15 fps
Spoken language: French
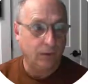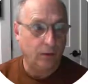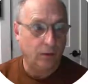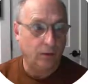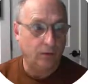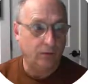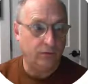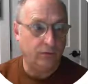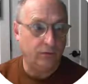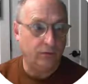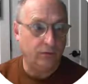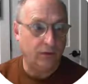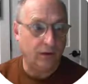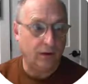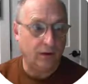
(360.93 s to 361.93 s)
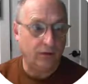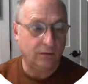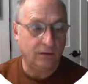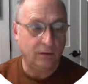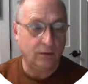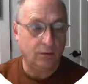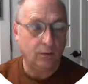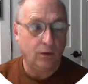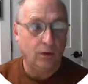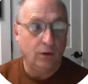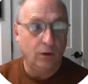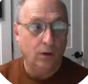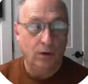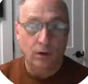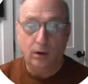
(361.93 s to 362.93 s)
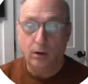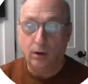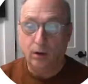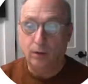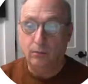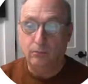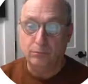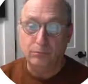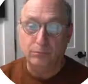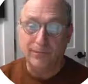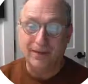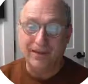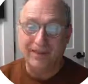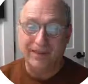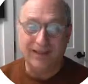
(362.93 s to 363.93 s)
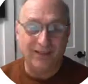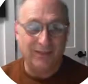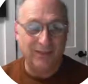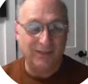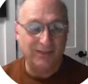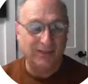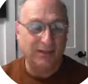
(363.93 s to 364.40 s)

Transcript: Ah, ici, 51. Euh, mais dans le dessin